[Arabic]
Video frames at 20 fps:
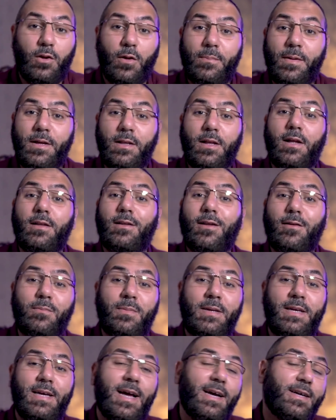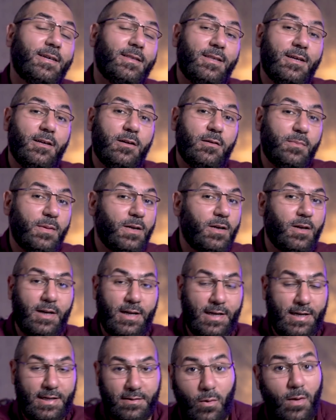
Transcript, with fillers: والتطبيق ده تطبيق اكثر من رائع